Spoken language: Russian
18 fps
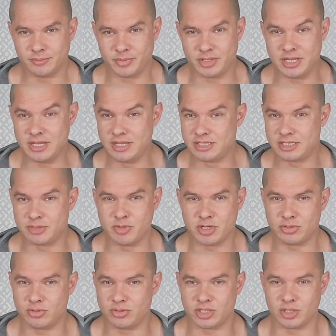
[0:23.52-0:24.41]
птиц
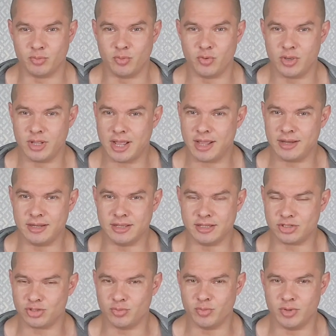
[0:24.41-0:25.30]
между собой они
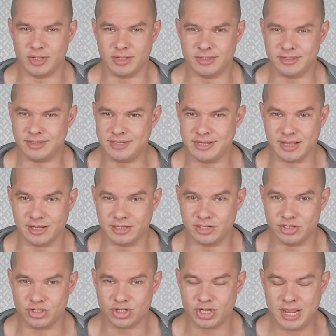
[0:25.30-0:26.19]
особо не
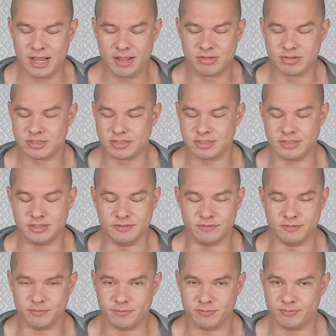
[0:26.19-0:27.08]
отличаются и
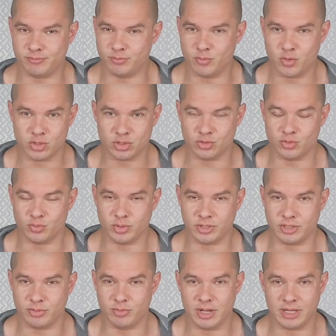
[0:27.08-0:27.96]
можно
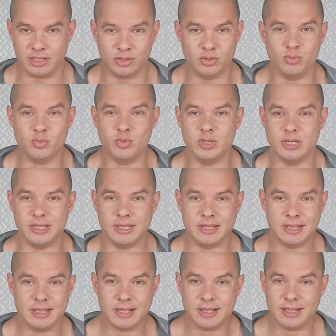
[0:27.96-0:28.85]
употреблять любые
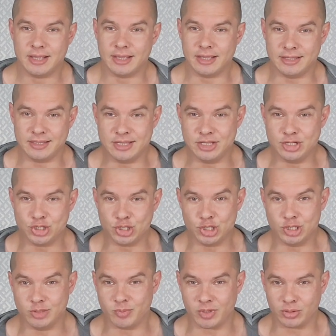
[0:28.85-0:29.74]

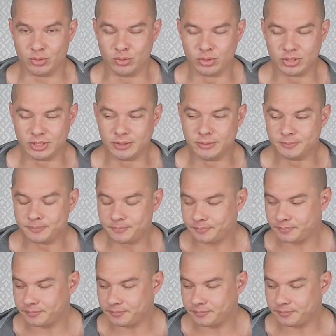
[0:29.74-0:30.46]
яичные продукты,